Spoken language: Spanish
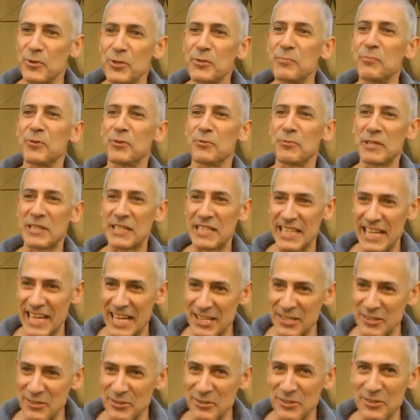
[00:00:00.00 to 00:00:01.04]
próximos 20
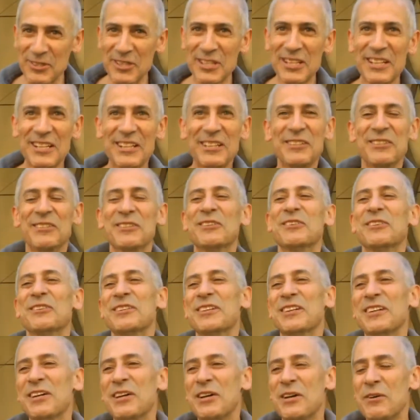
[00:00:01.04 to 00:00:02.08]
años, ¿no?
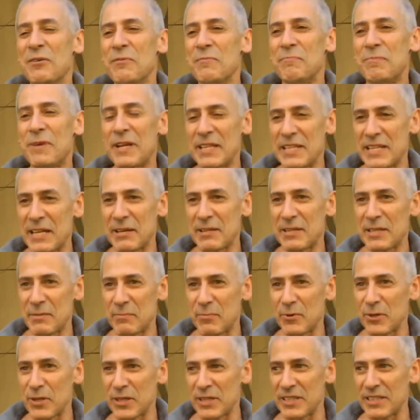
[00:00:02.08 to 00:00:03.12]
precisamente
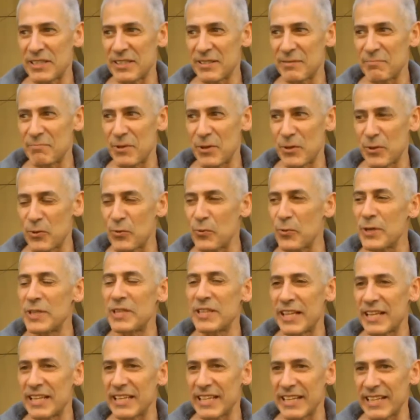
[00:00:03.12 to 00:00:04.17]
porque me doy
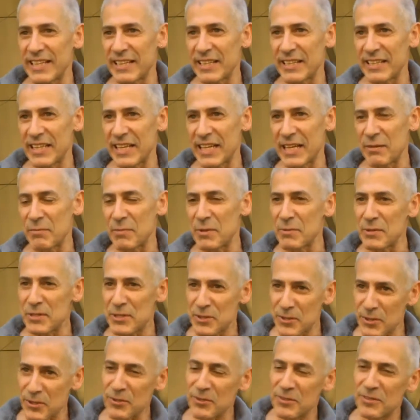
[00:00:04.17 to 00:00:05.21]
cuenta de que, mi
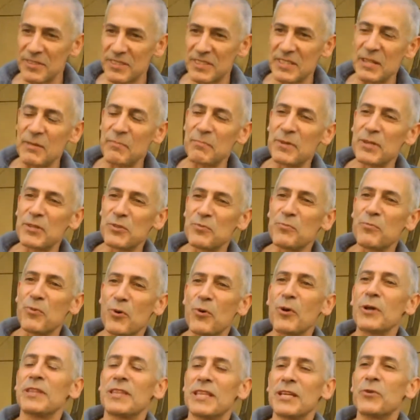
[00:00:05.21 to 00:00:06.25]
visión siempre es un
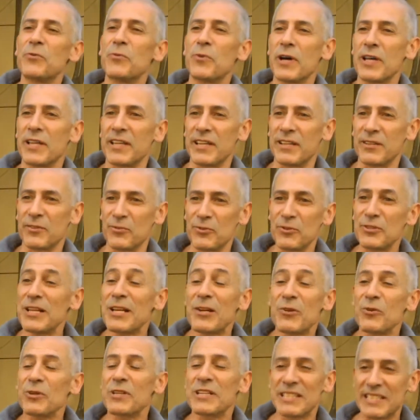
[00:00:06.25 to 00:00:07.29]
poco anticuada, no
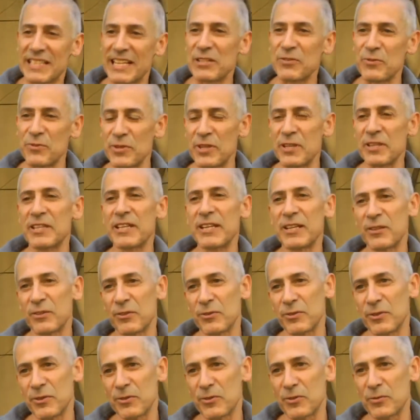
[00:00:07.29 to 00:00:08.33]
sé lo que está
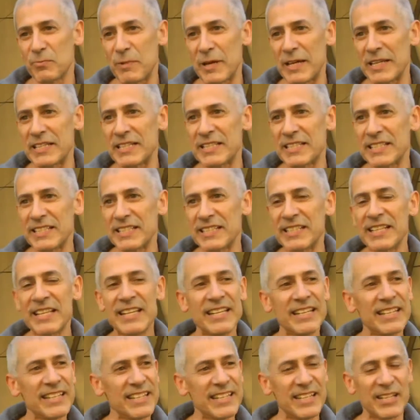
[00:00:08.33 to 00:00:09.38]
sucediendo en los países
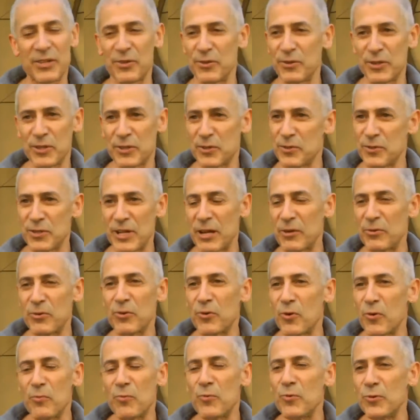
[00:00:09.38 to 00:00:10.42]
y creo que eso es
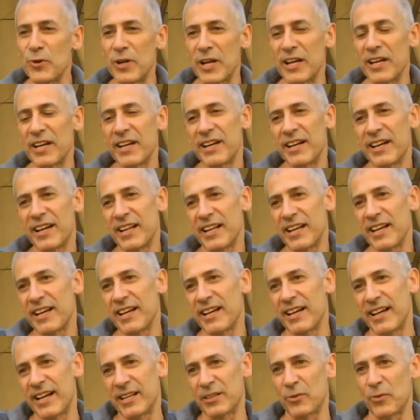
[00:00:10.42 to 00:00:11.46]
algo común
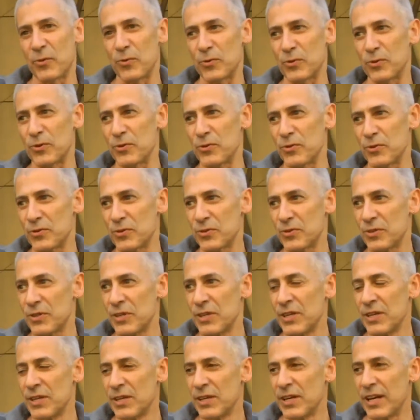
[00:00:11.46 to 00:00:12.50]
a todos los,
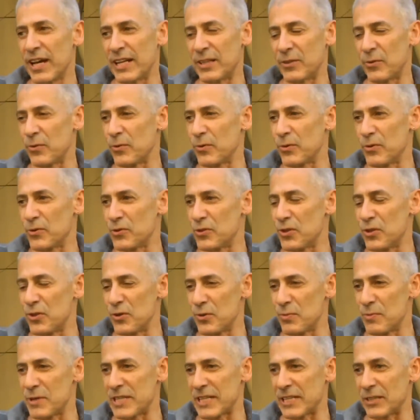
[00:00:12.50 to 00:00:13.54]
a todos los
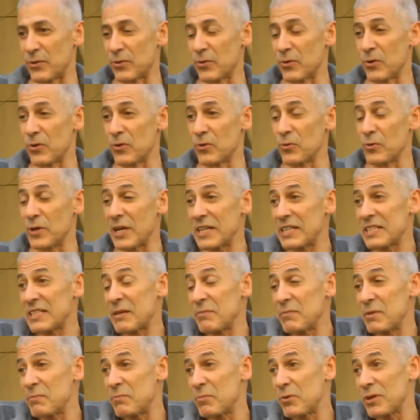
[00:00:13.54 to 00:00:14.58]
idiomas, a todos los lugares,
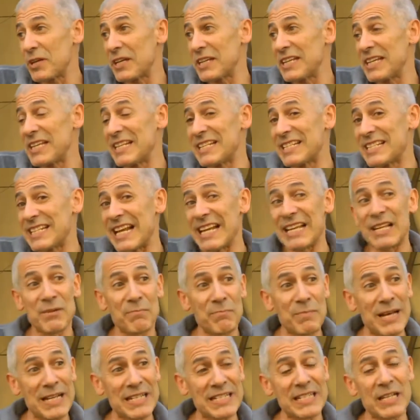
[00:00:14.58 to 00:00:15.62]
también porque quien sale
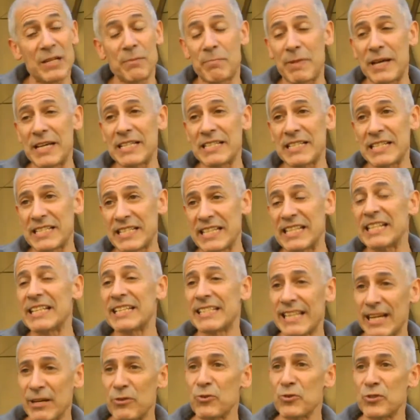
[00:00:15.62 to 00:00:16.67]
más del país es quien
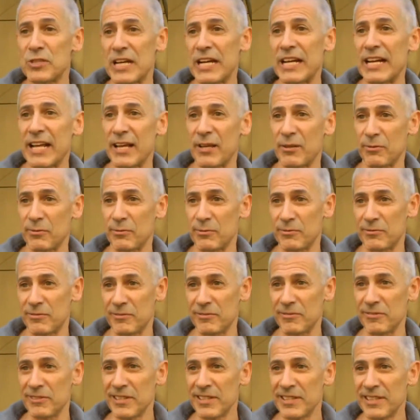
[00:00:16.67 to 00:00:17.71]
está consagrado,
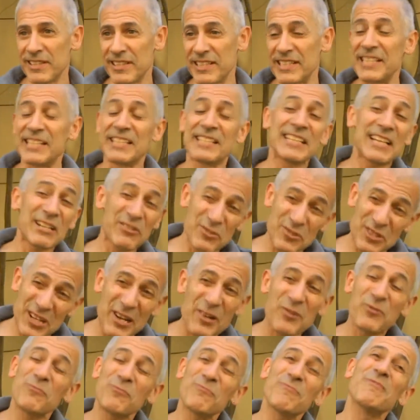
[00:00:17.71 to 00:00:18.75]
¿no? Y quien está
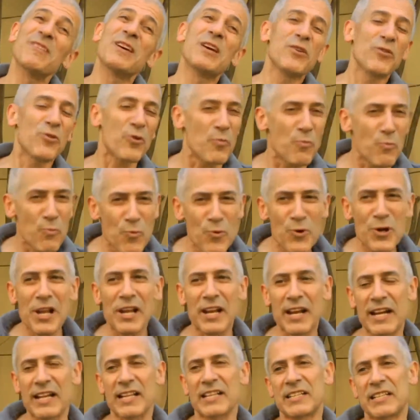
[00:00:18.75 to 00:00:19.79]
consagrado, con muy
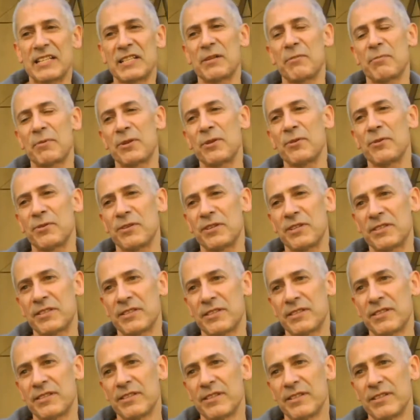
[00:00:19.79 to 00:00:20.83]
raras
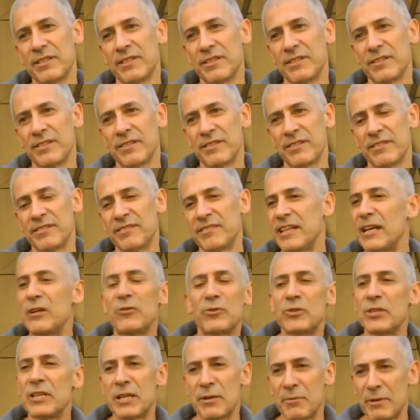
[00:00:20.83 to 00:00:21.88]
excepciones, ya
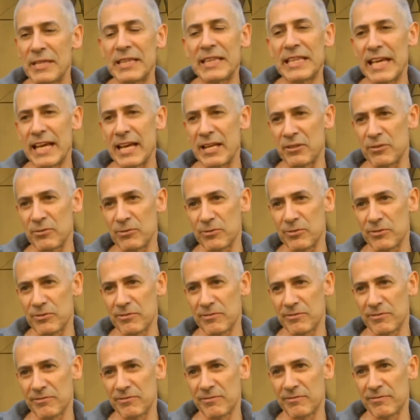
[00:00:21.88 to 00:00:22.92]
no tiene 20 años.
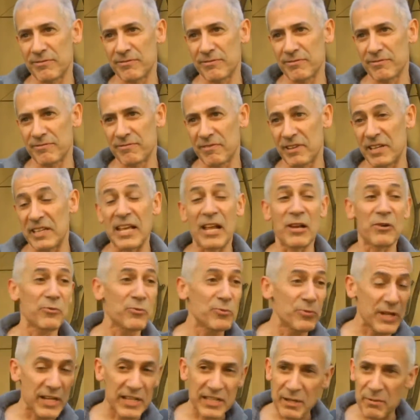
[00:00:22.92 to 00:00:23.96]
¿no? Hay
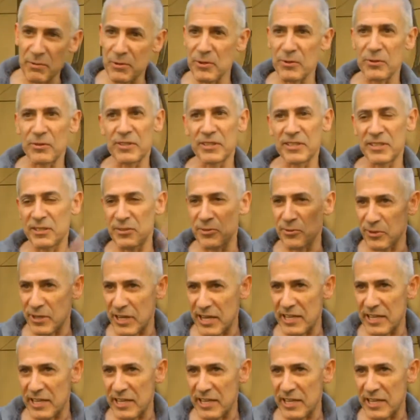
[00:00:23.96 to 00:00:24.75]
alguna excepción, que sé yo,